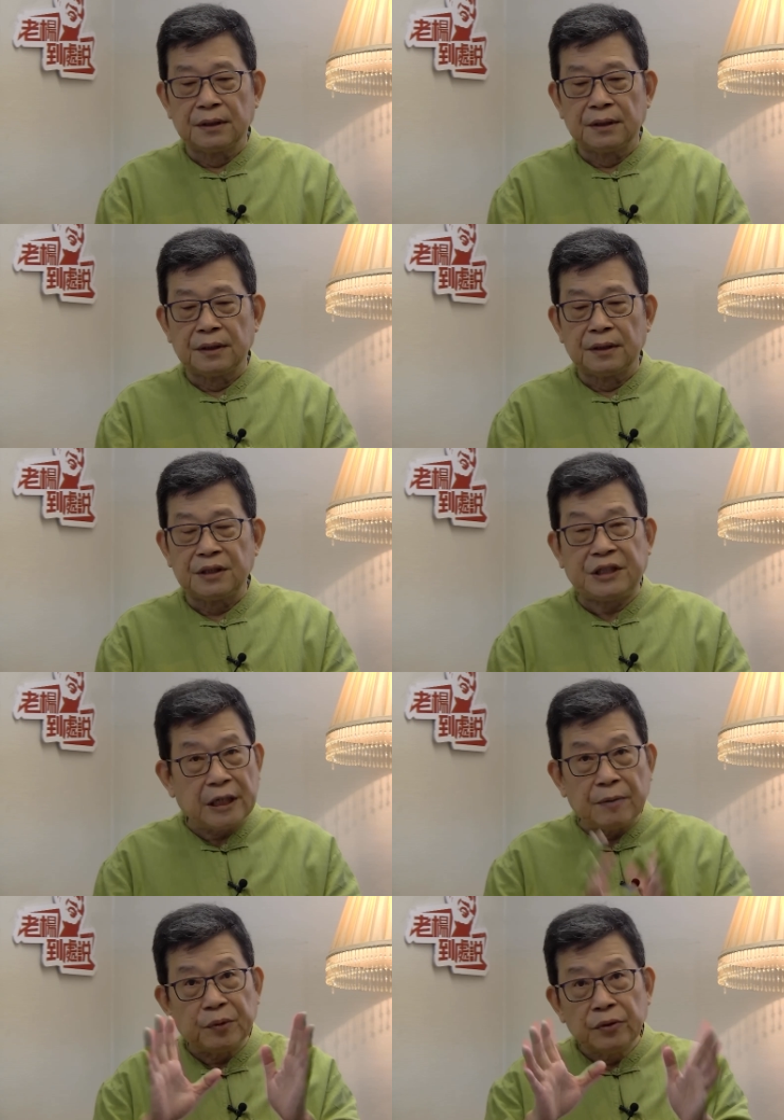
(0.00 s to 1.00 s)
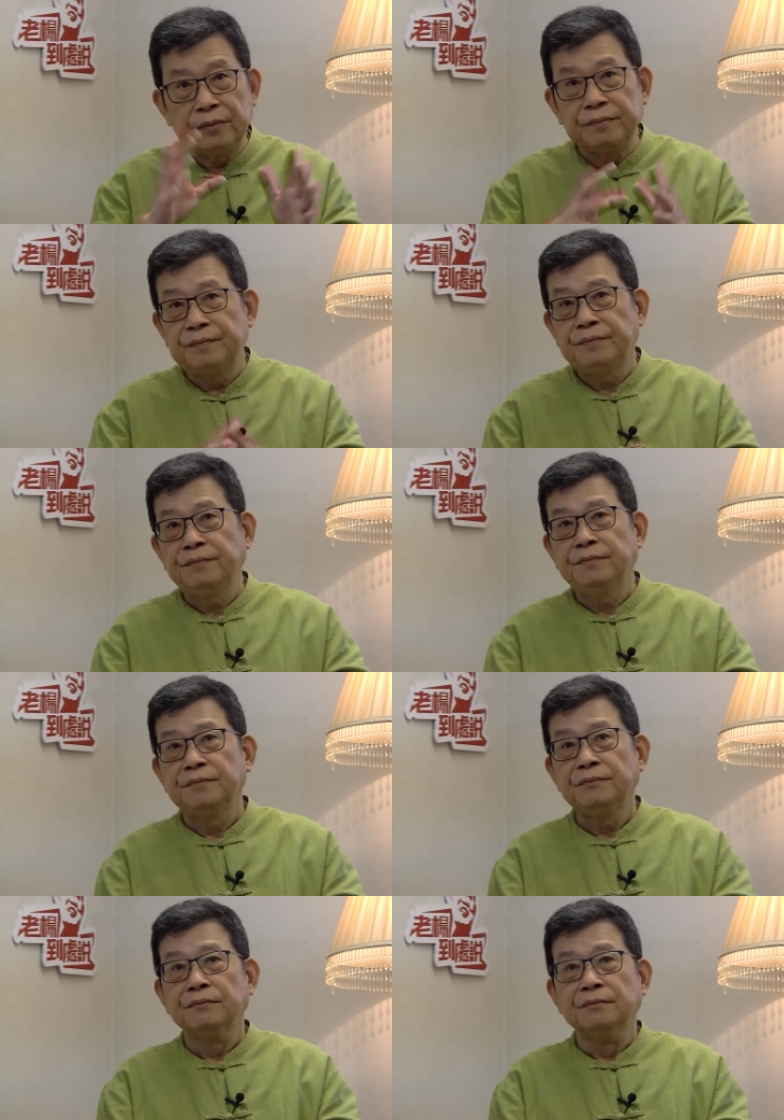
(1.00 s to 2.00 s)
且不论
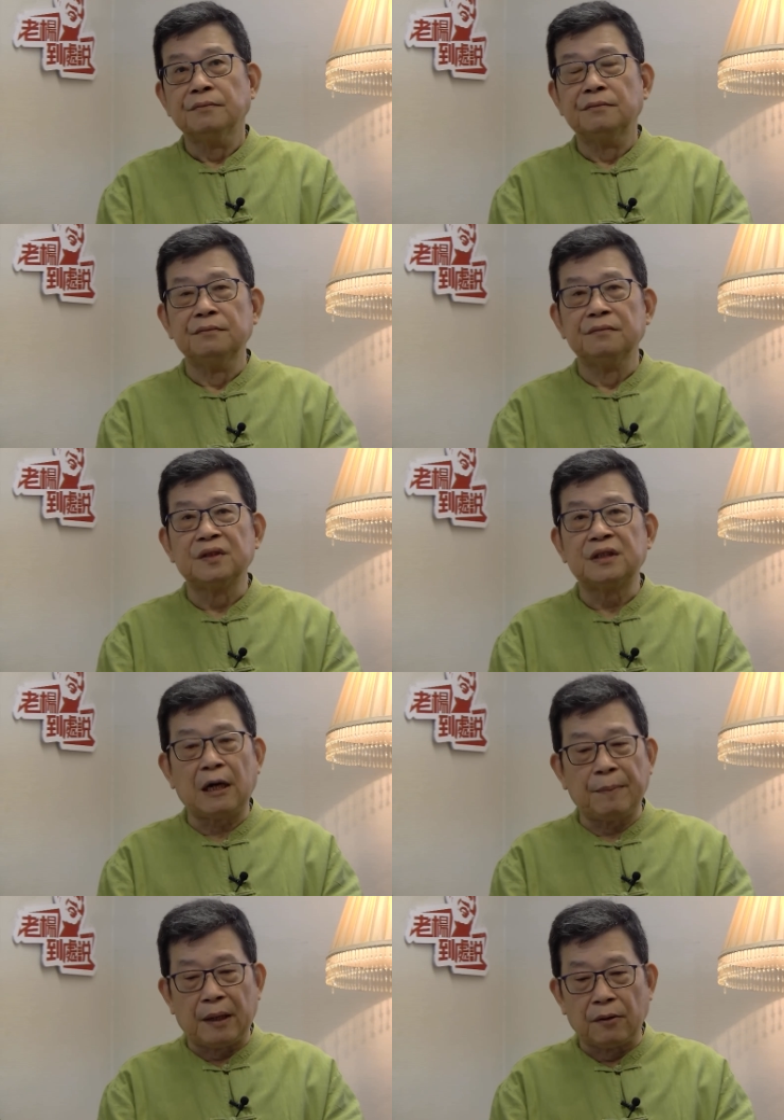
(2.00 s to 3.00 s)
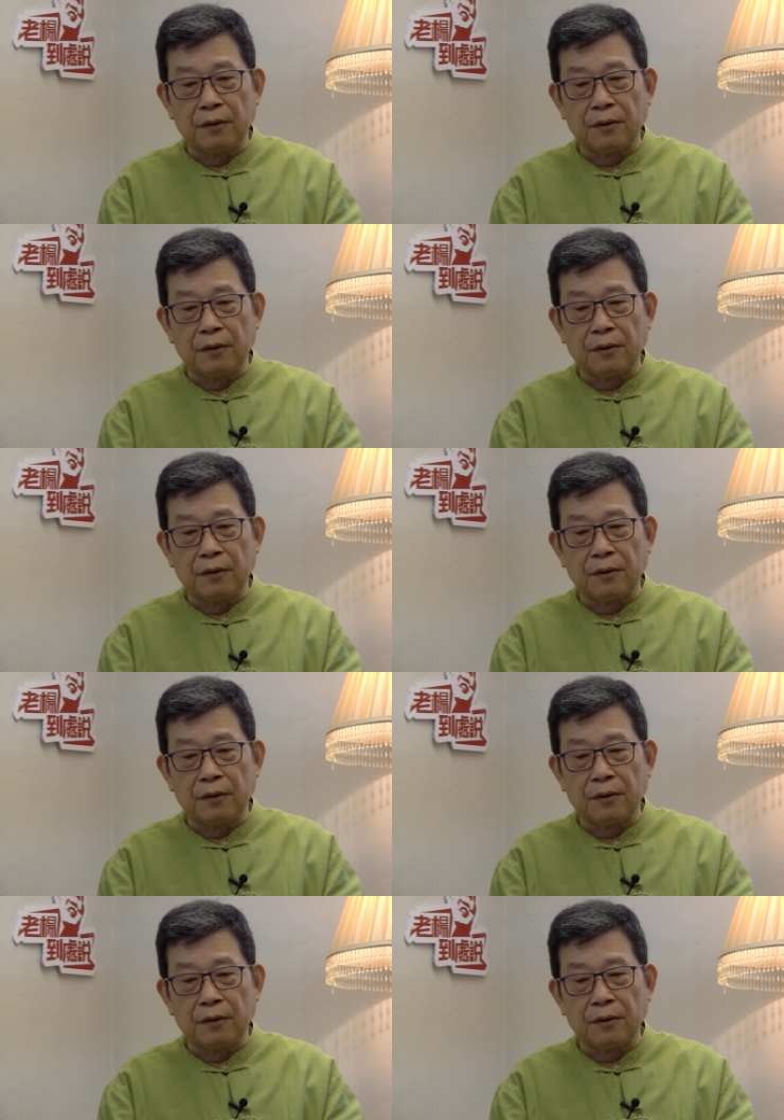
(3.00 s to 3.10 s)
夏宝龙、